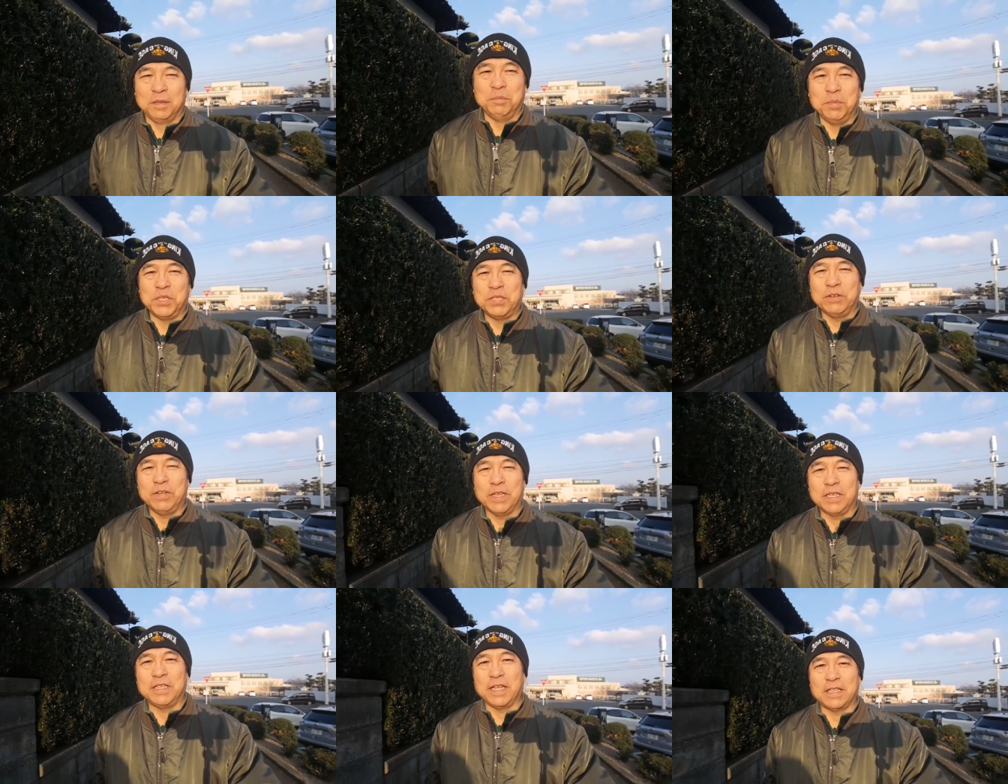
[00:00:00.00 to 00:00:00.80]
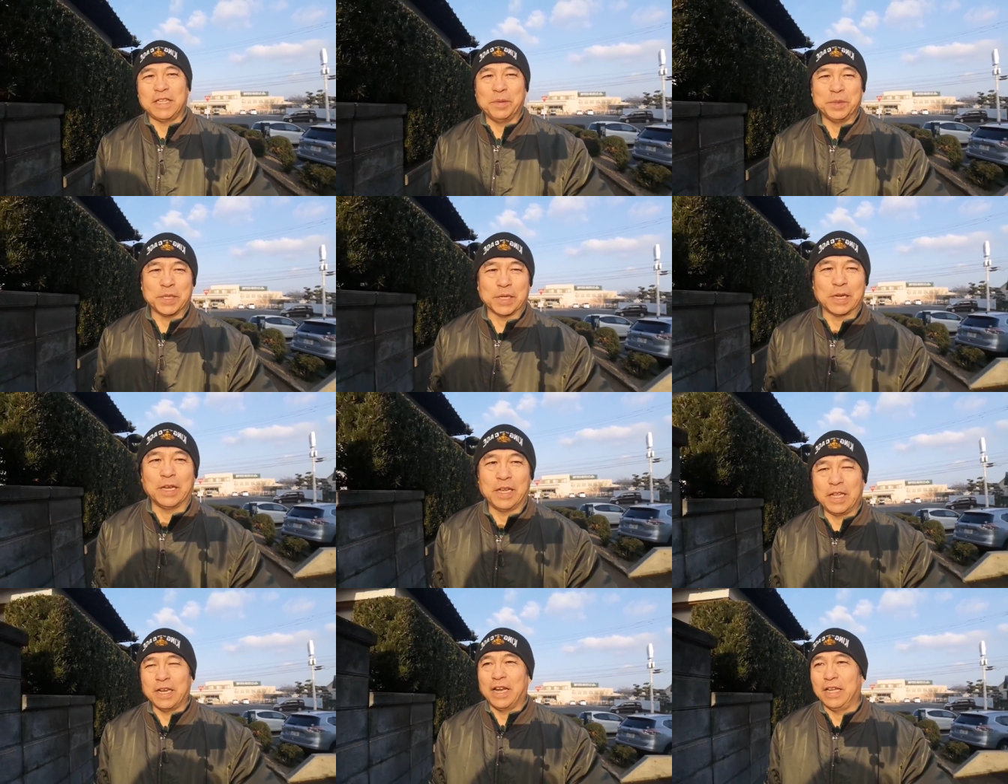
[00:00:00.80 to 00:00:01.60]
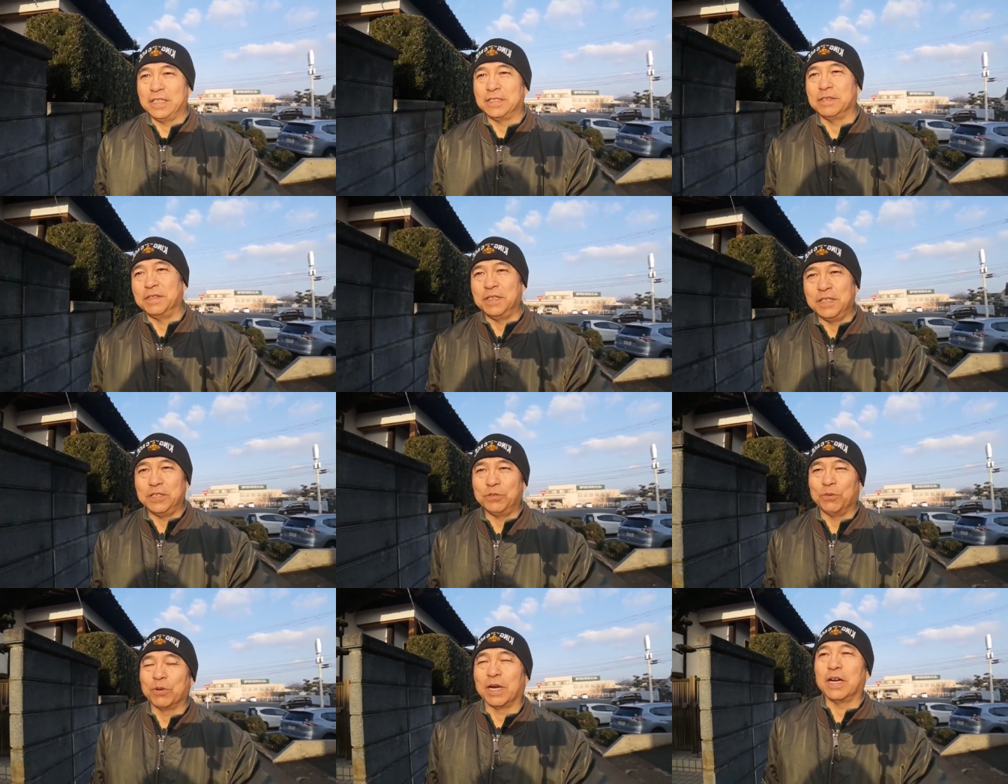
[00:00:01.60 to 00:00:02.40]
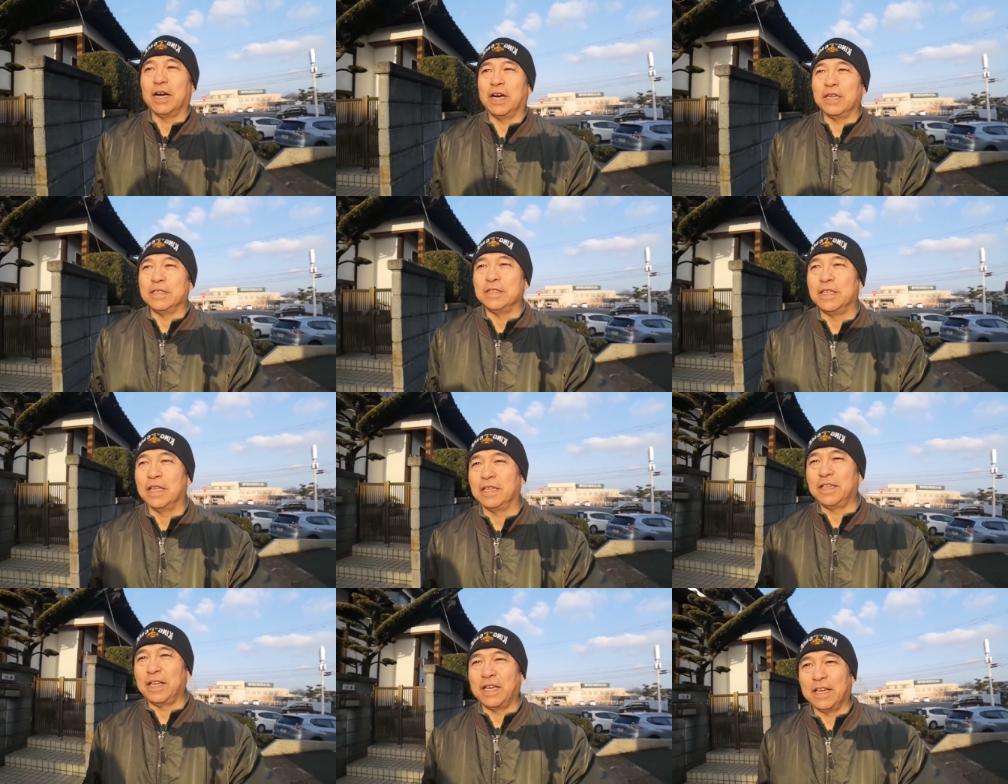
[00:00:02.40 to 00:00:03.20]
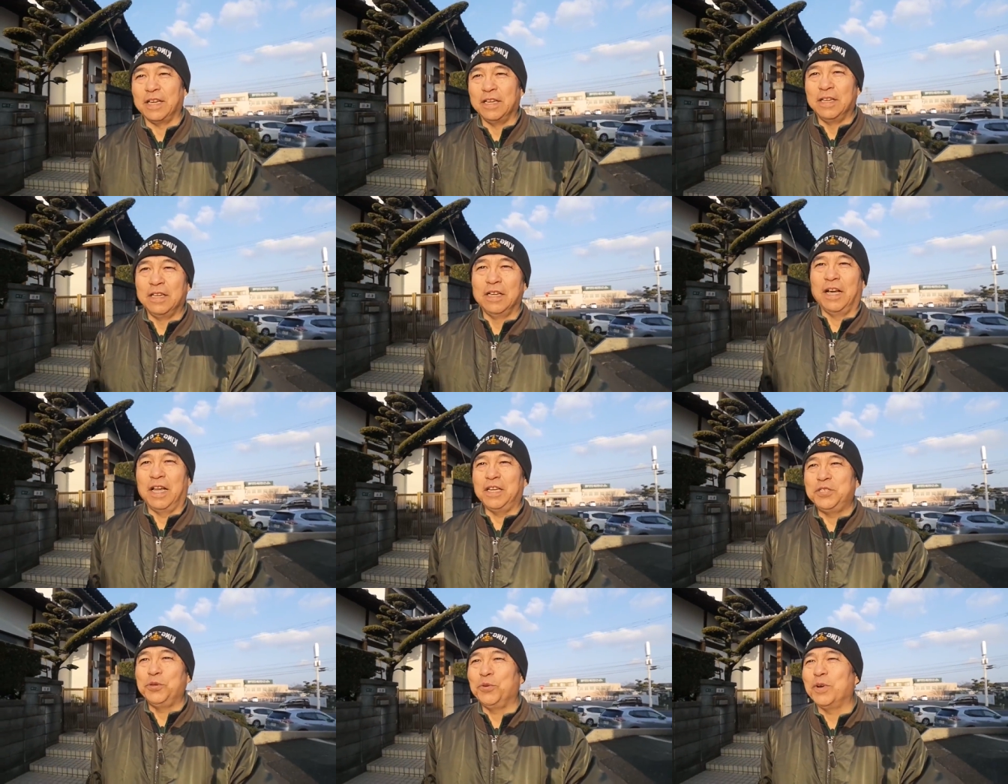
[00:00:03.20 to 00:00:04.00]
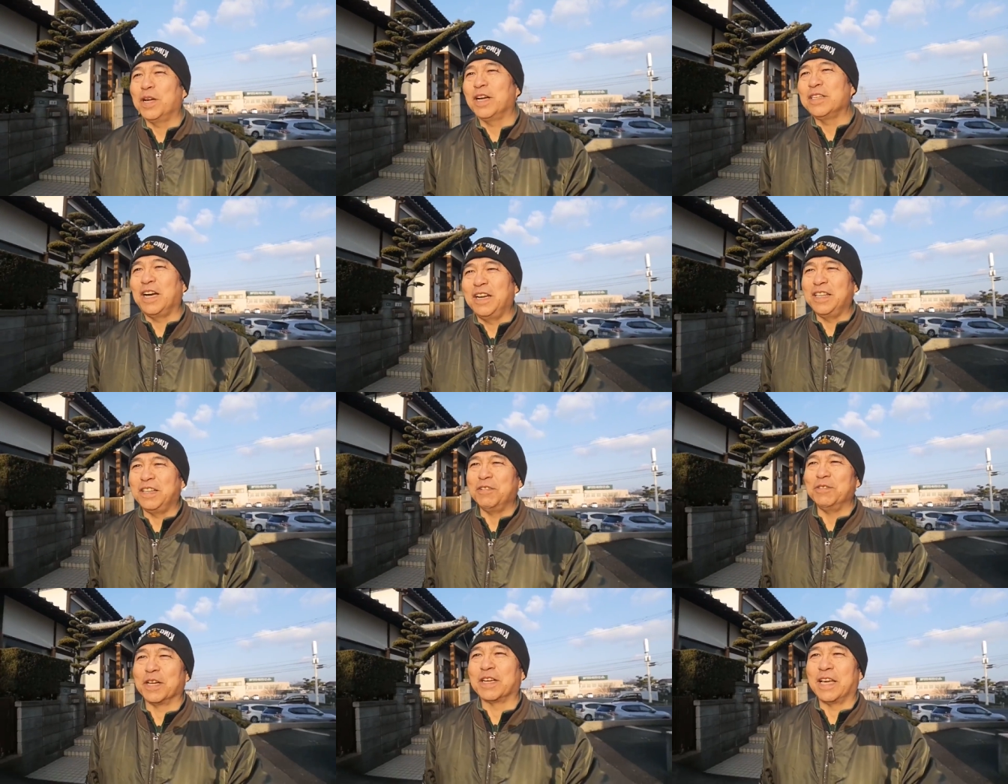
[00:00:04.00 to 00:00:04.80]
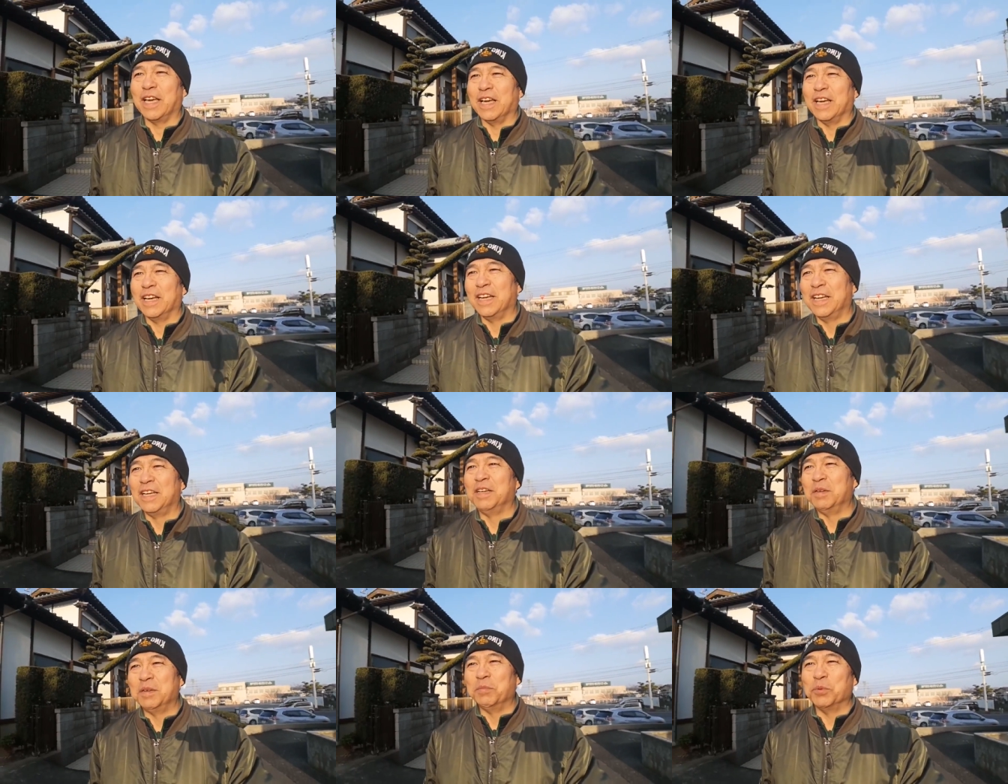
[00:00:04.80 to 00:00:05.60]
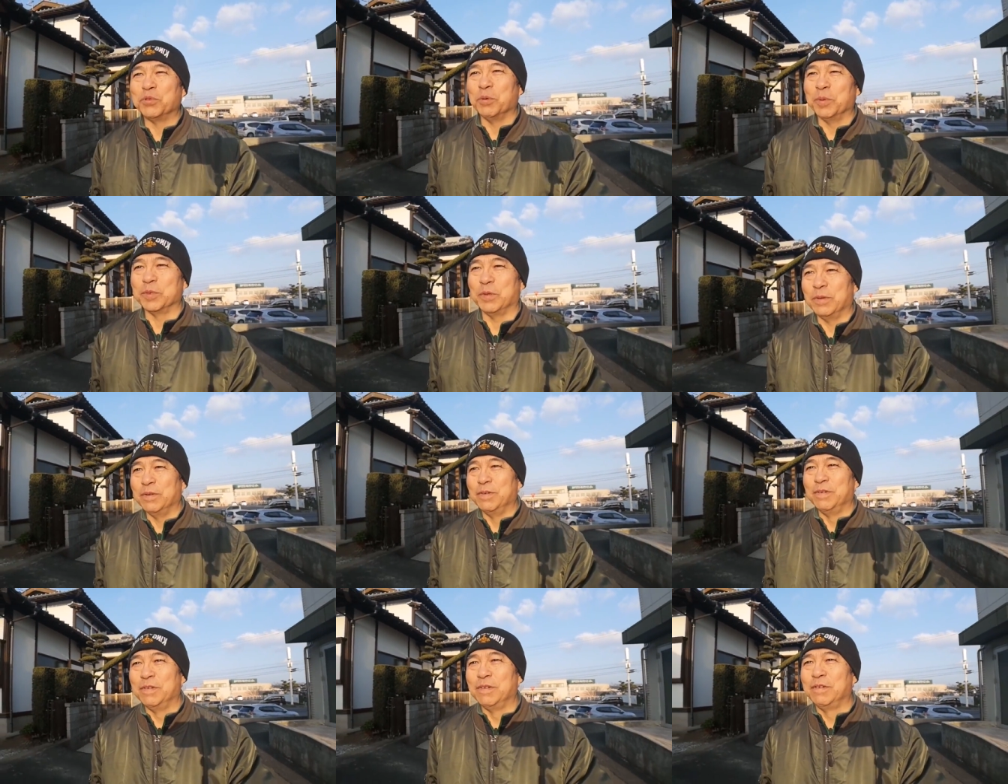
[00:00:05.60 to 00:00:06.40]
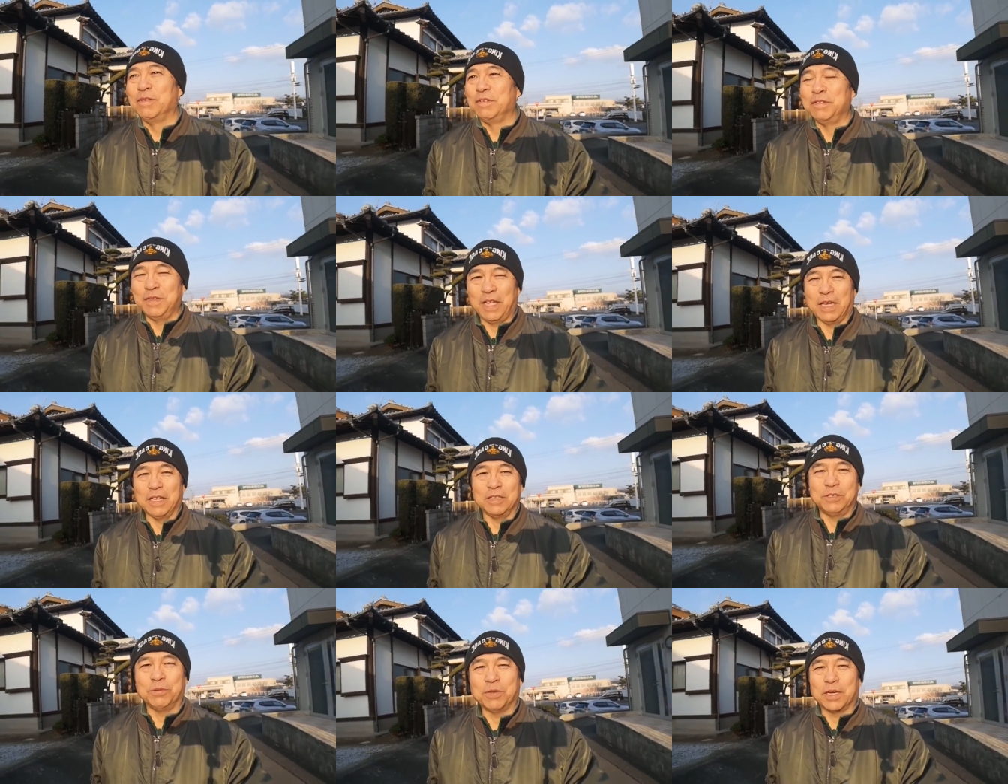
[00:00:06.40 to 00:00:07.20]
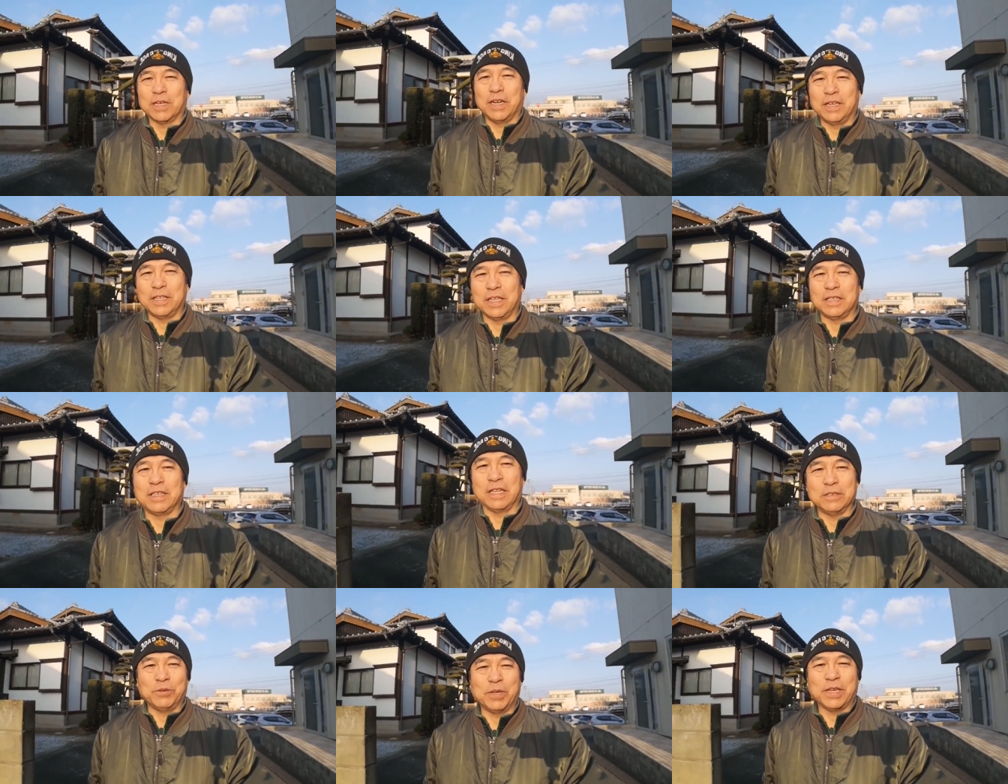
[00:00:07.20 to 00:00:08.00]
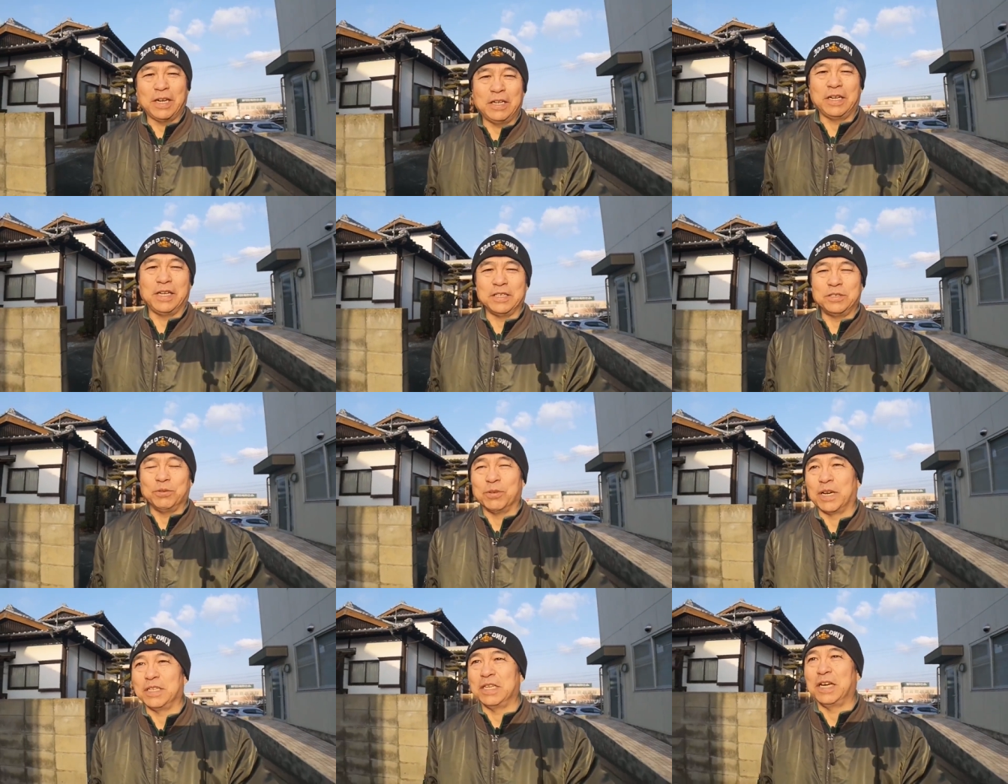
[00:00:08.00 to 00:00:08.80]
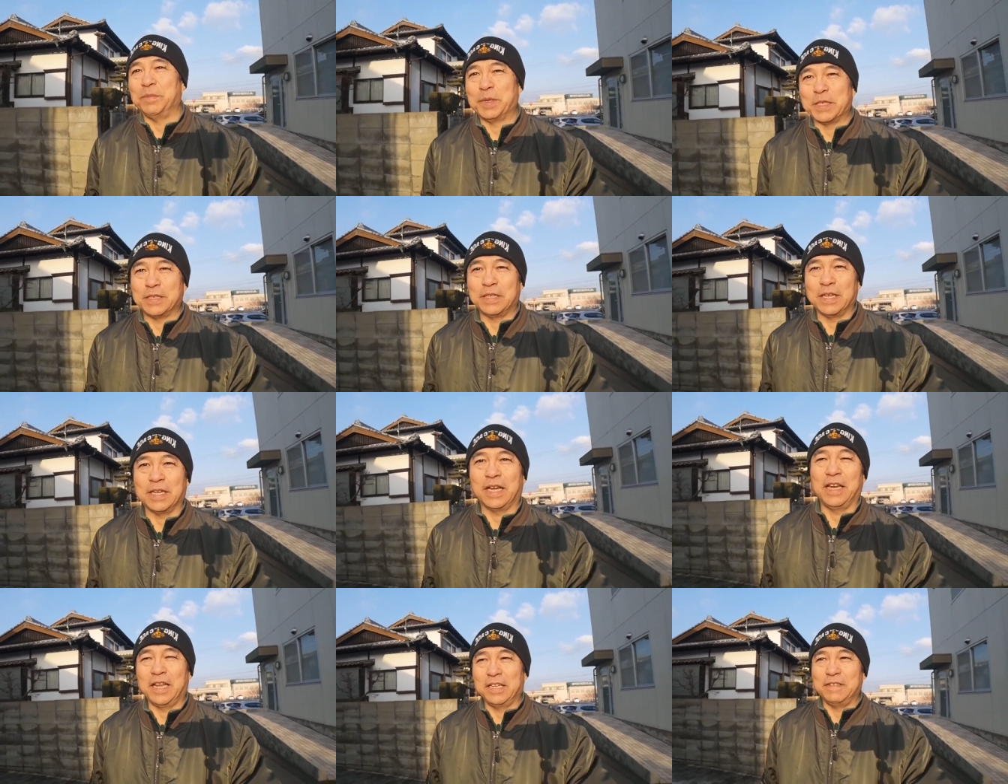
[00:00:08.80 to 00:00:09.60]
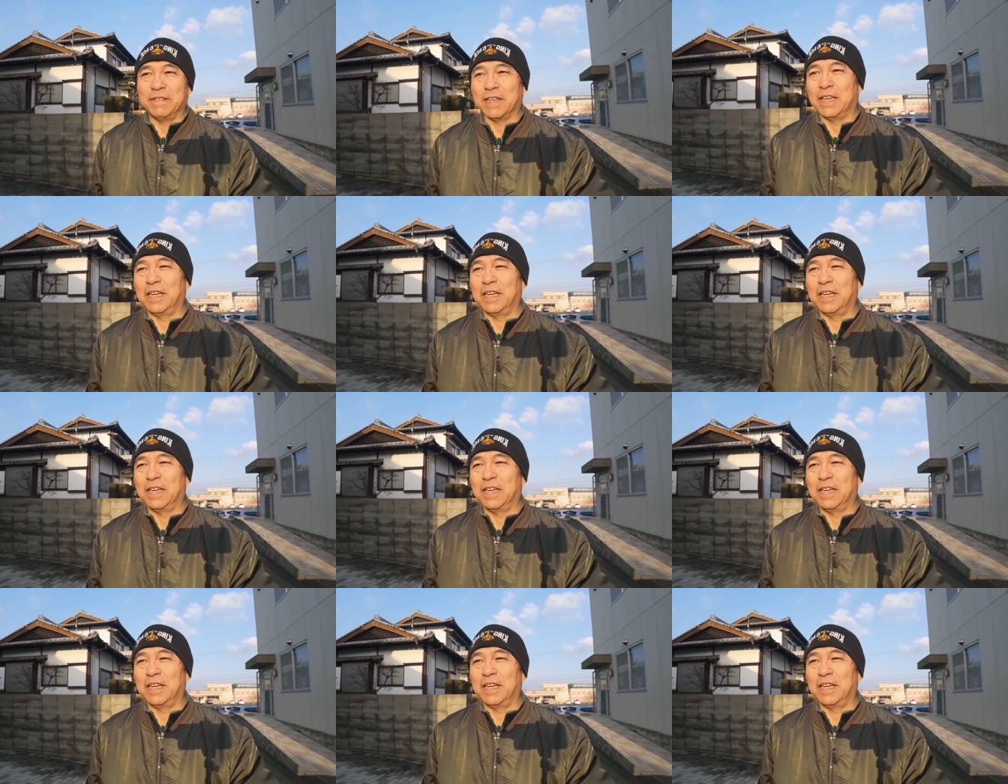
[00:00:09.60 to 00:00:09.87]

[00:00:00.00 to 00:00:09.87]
道の駅で食べたカレーライスに生姜が入っててあれ生姜がカレーって言うんだっけもともとね生姜カレーってそれからね生姜にはまってカレーには必